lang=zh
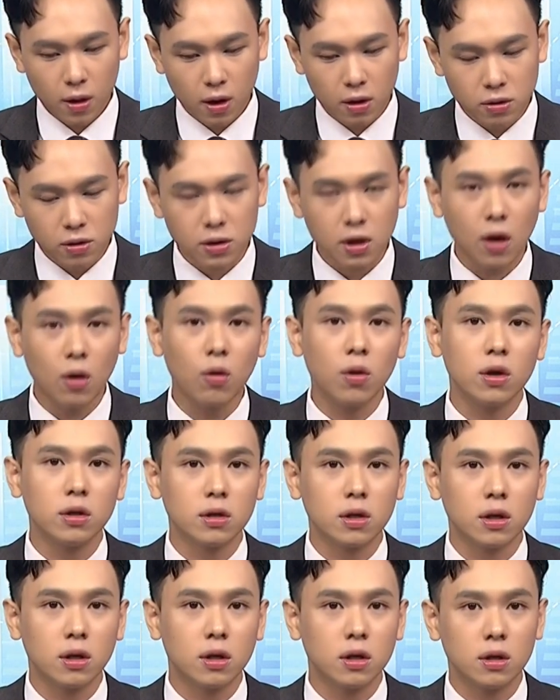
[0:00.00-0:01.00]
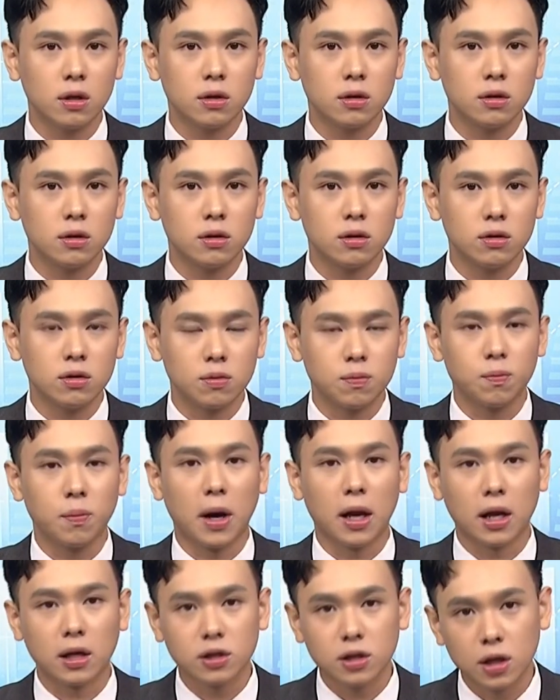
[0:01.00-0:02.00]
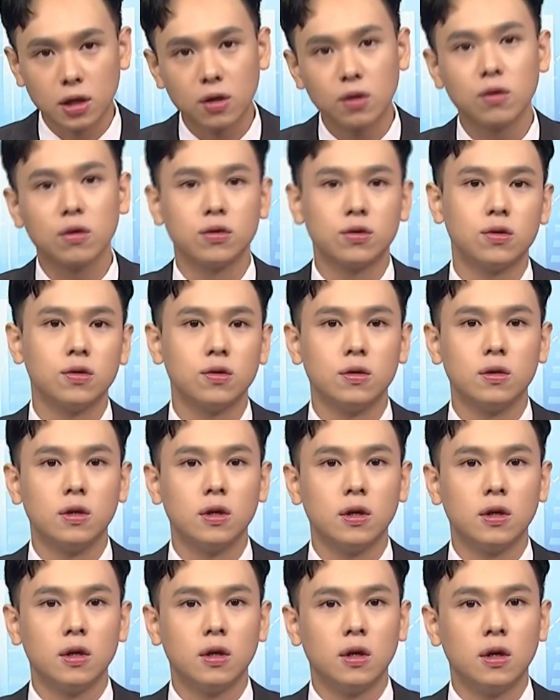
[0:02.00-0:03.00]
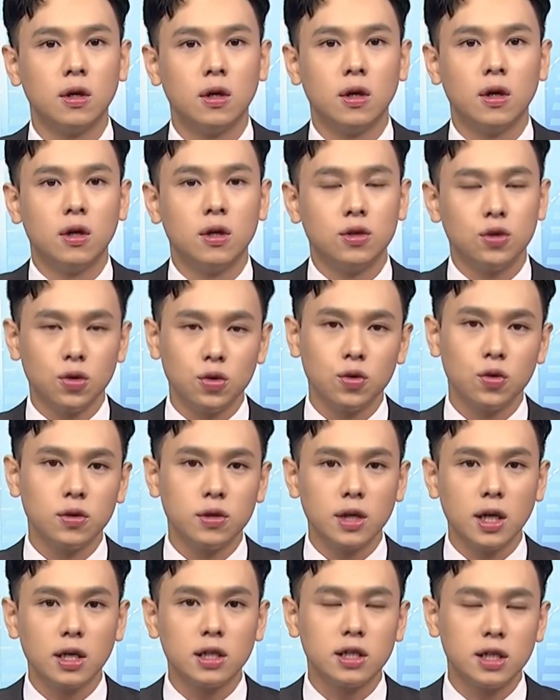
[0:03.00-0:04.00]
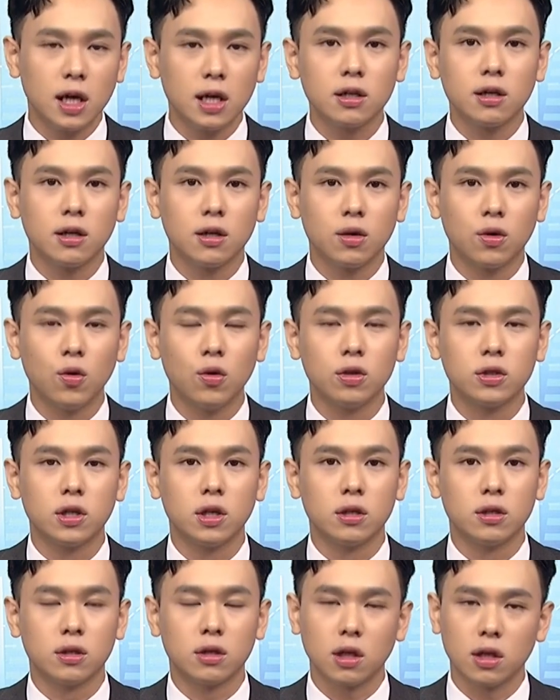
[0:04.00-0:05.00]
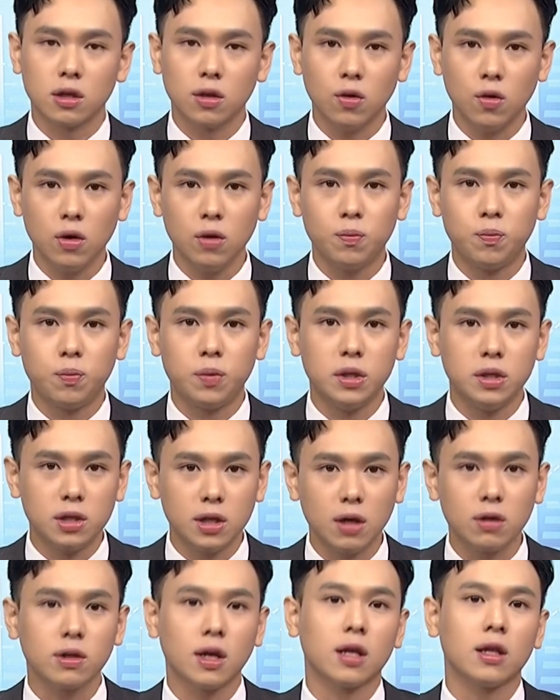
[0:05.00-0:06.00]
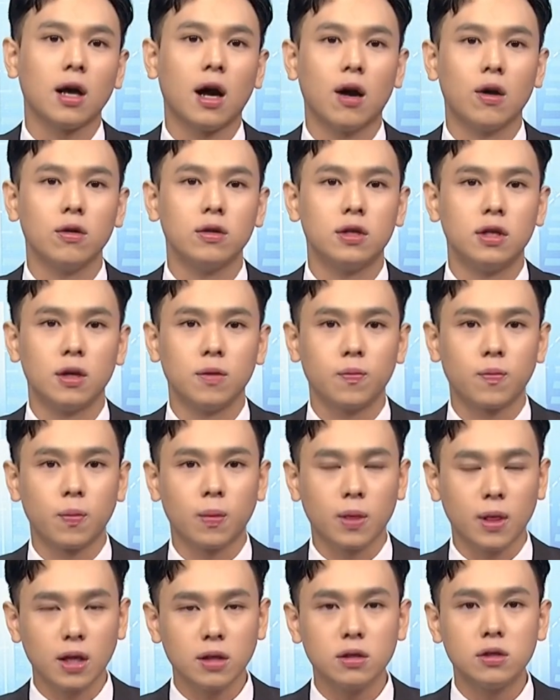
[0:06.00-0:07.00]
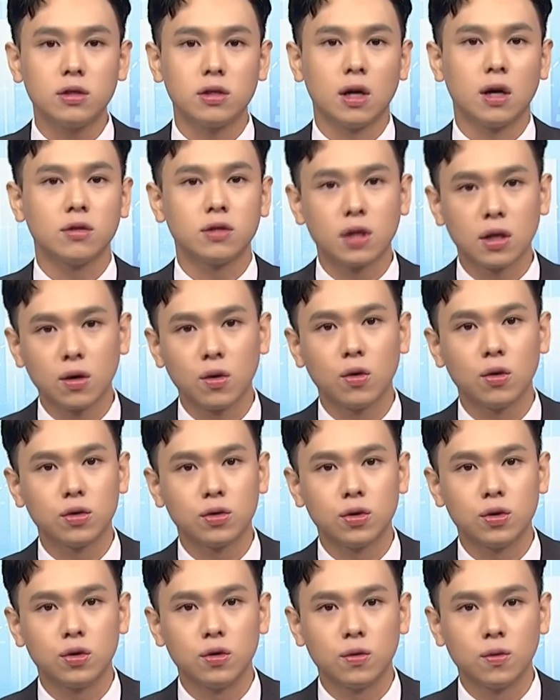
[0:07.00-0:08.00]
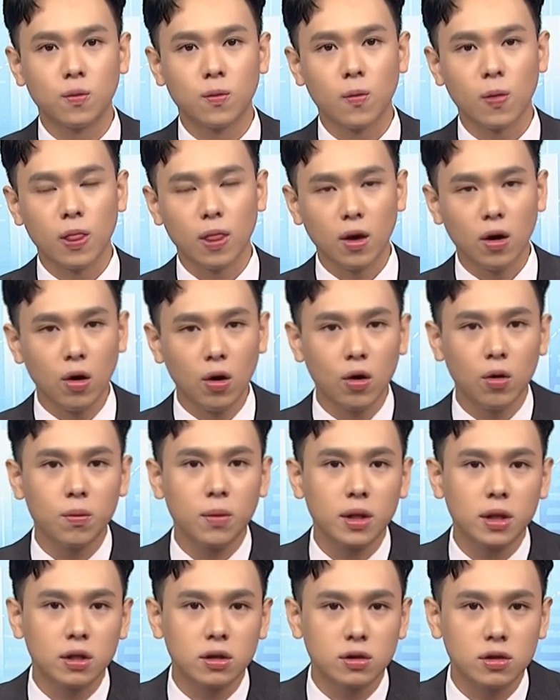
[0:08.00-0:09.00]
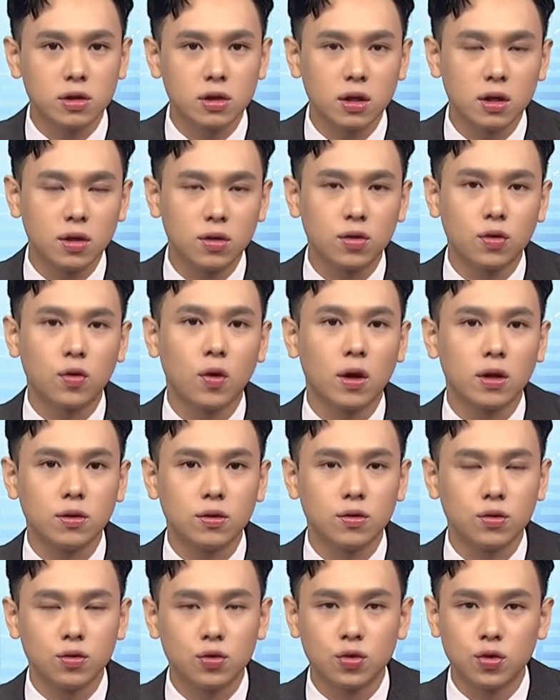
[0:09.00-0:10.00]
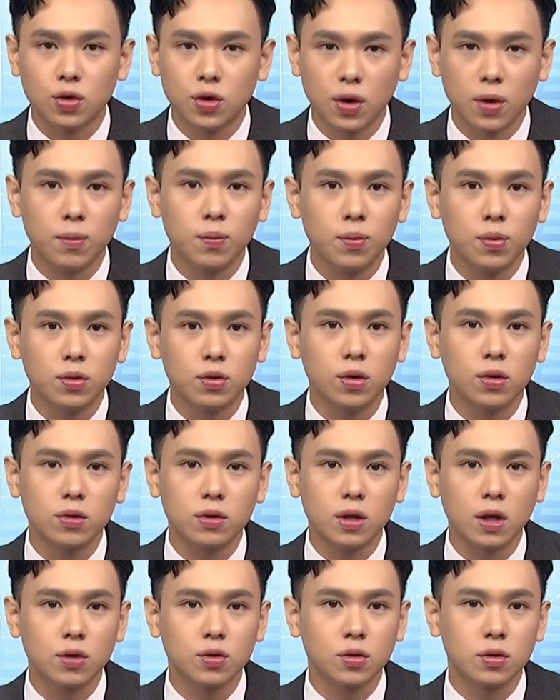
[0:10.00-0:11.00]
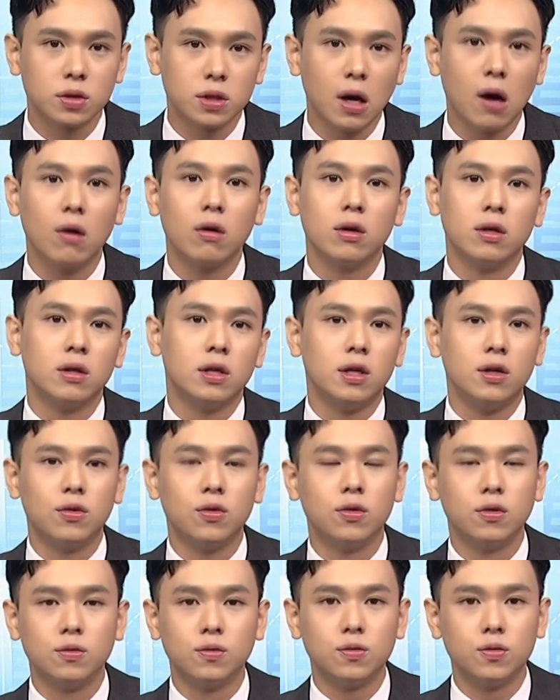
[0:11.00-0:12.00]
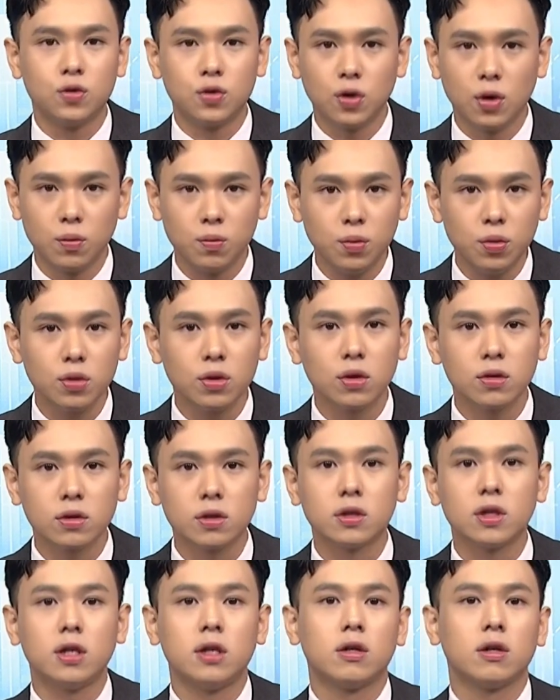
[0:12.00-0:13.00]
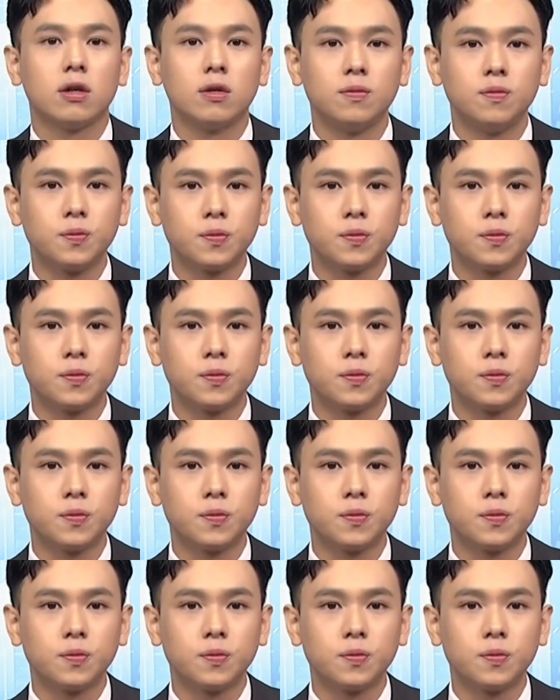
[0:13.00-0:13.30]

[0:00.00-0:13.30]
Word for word: 稍微的把它撑过去，就说在下跌的过程可能会比较难熬一点，但是只要撑过去，后面的这一段全部都叫做超额利润，全部都是你的。